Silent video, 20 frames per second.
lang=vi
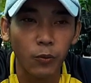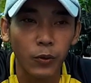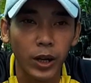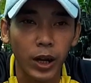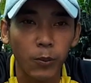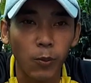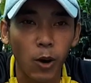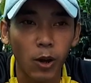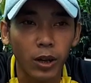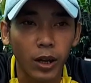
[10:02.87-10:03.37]
vì
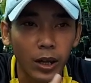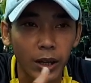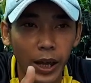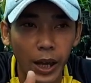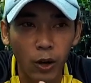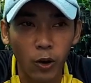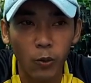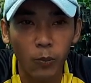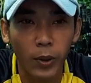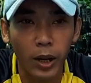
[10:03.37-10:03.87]
đã bỏ thời
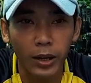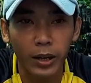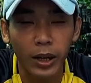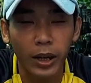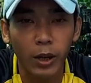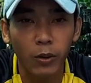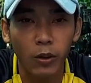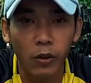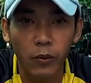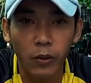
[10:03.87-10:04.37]
gian của mình để
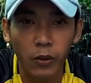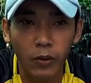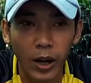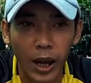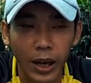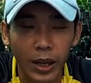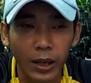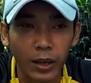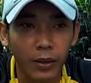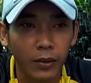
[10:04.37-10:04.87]
theo dõi video
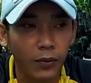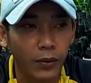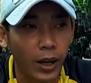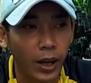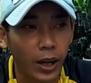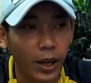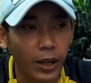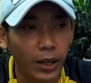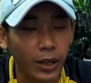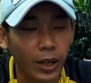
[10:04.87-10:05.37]
này
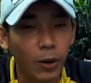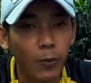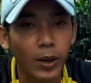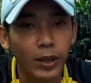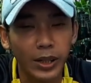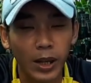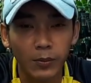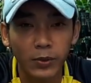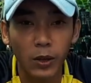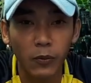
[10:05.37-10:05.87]
và nếu mà
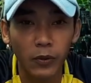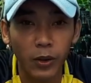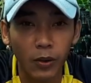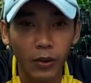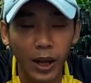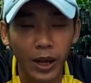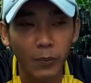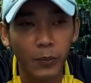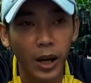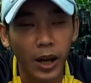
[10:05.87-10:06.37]
xem xong video
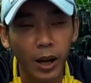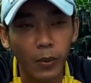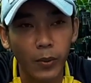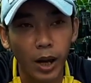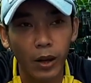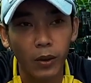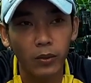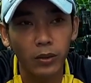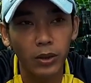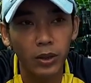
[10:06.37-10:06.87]
này mà các
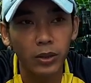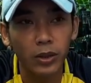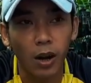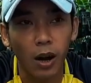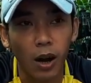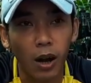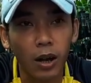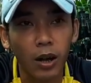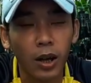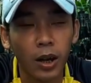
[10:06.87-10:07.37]
bạn còn chưa
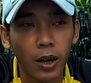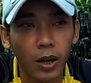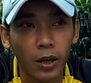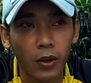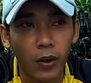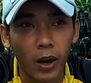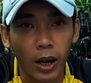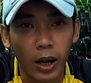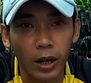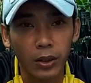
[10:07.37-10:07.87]
rõ
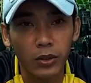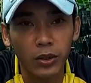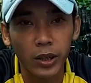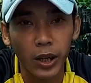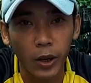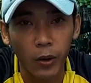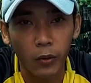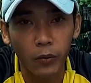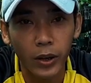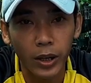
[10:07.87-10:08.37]
hoặc là chưa
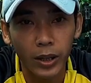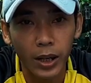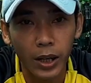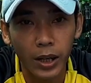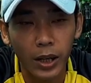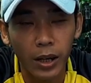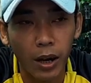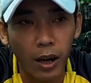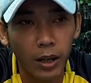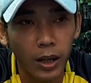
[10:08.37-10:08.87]
hiểu vấn đề
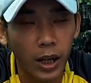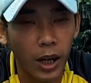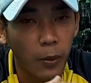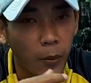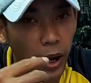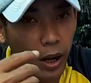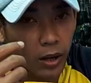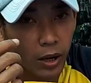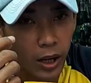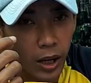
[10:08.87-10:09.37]
gì đó thì các
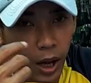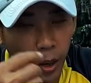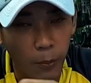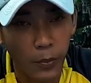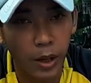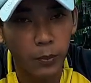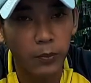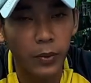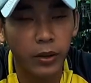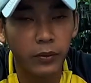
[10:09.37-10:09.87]
bạn có thể
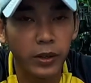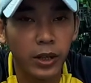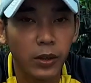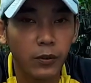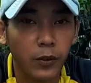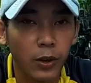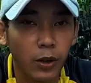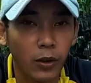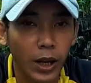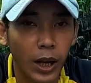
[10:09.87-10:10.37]
comment bên dưới
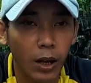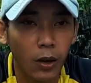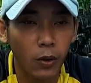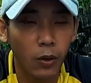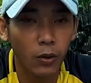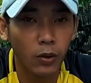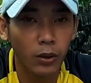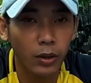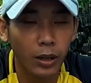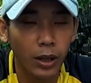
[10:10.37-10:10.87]
video này
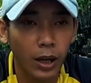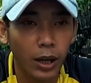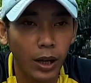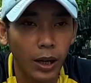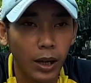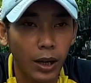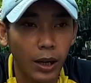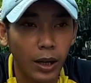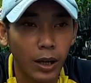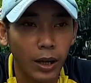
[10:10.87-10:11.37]
luôn
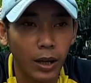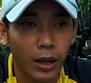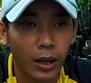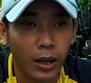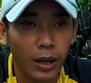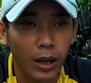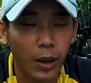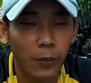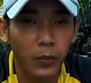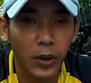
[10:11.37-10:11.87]

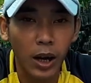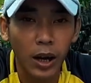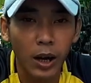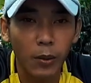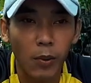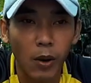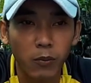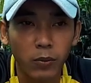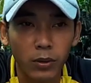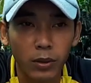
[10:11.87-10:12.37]
à, Lâm rất là
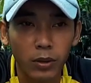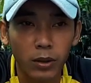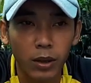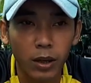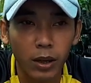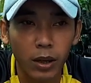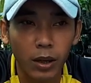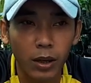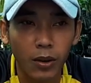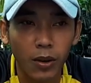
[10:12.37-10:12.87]
mong
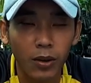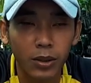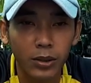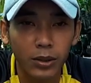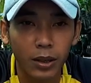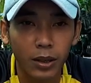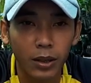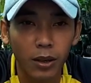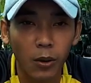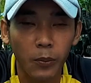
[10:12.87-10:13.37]
à, có
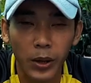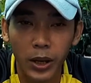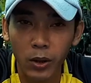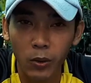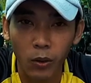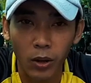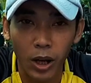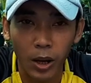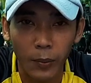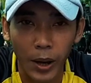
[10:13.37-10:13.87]
sự góp ý
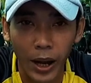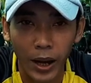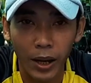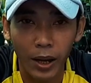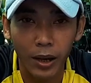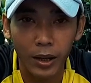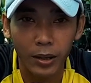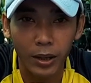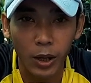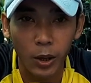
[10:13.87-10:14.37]
của các bạn
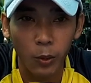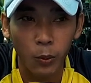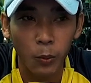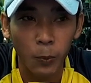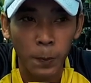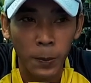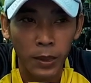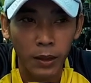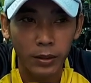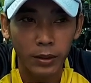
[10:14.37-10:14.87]
rất là nhiều
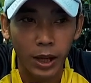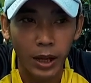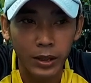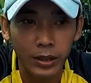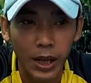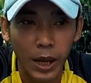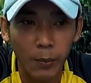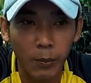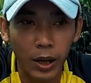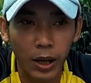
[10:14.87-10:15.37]
để
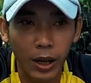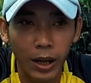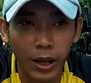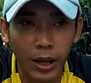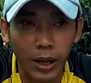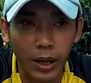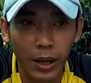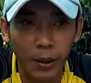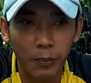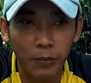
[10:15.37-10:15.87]
xem
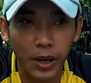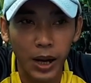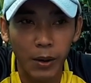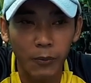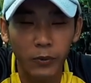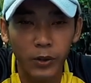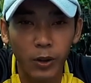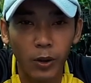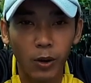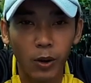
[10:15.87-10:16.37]
là Lâm
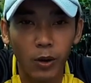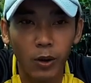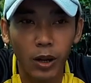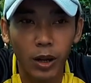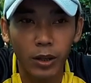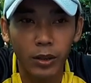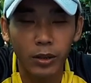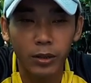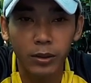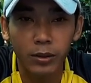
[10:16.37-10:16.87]
làm video
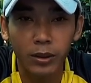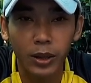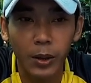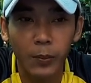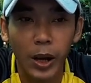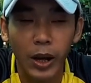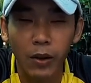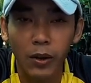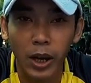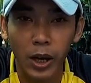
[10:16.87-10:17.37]
là ừ, các
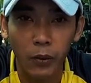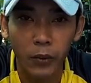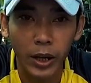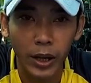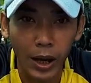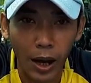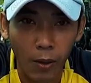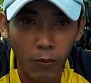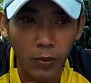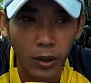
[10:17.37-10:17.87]
bạn có hiểu hay
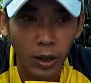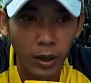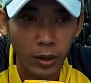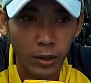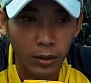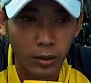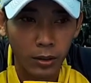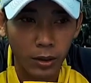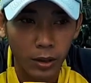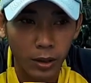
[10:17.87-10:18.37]
không
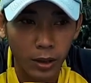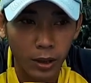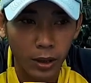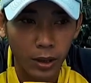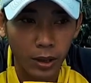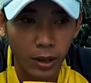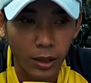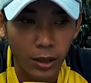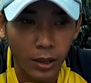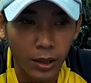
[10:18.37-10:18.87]
rồi
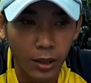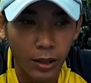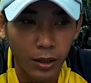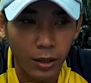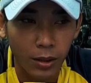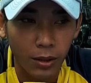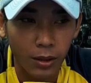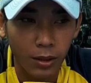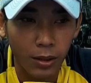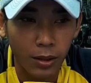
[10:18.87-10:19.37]
uh,
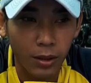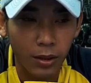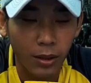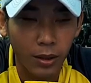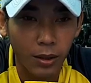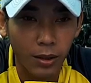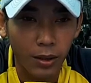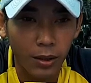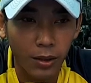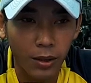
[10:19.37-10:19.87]
có, có,
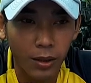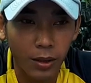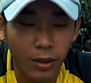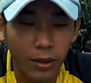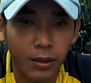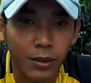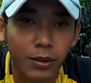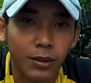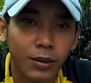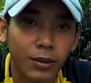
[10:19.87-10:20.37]
có, có,
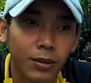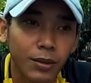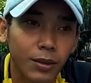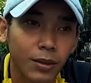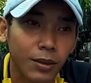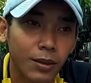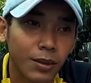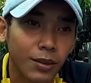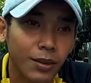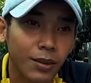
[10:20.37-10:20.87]
có, có,
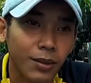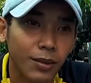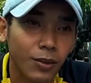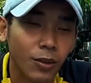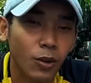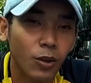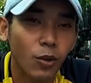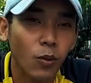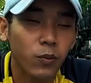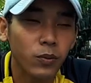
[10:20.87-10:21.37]
có,
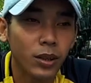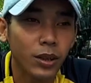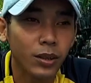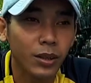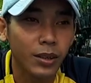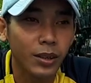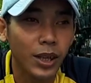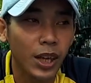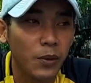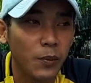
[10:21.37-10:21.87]
có đúng như
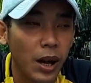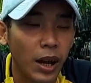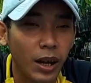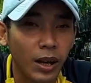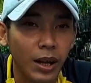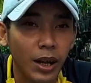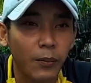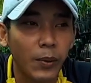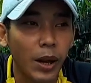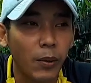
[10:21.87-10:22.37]
những gì bạn
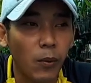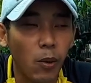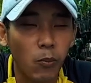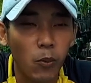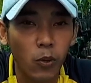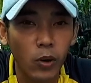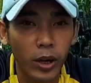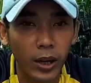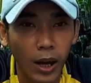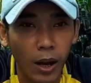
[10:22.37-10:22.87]
các bạn mong
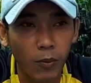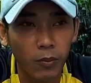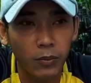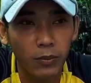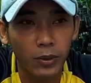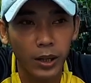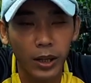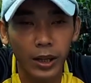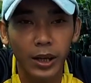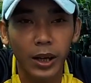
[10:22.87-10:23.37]
muốn hay không
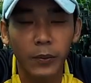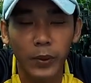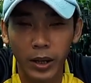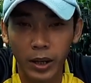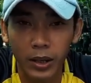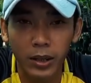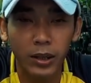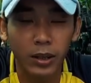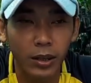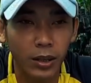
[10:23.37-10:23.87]
thì các bạn
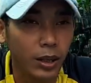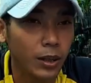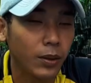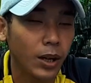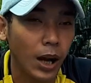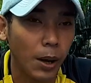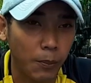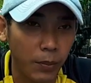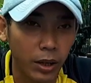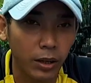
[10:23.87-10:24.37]
cứ cứ
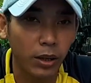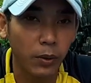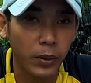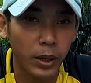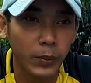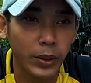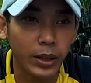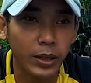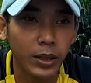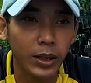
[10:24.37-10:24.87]
comment góp
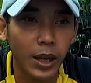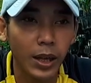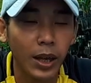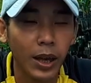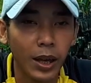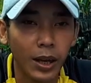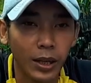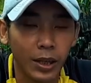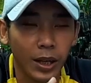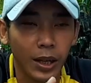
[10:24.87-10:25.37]
ý bên dưới đi
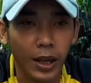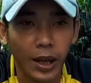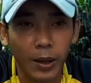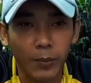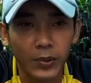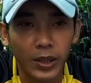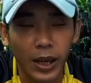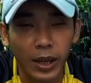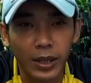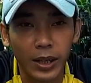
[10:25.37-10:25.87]
thì
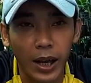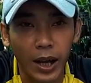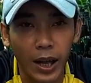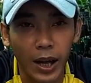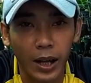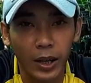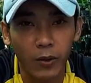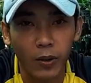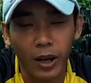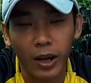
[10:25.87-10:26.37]
Lâm sẽ trả
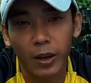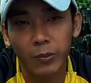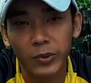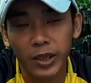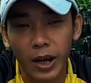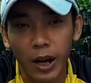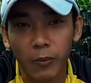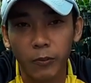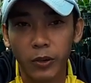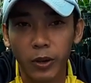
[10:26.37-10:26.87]
lời hoặc là Lâm
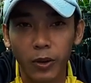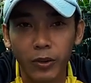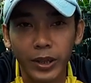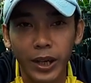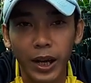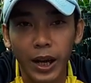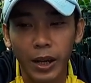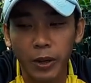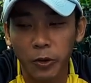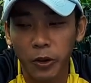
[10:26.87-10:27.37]
sẽ làm video
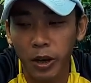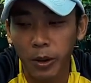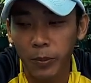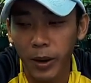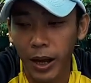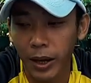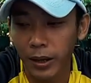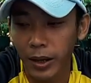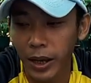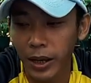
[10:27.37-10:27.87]
trả lời cho các
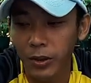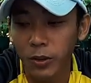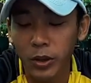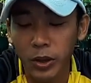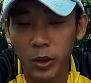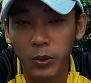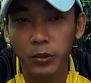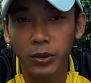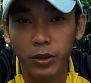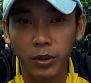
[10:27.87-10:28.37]
bạn để cho
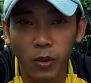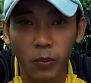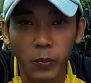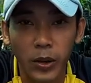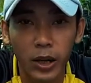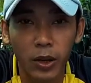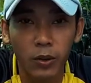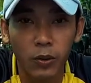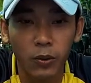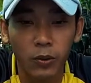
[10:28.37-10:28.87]
nhiều người cùng
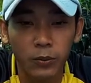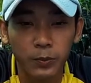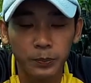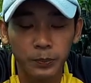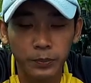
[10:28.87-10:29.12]
biết luôn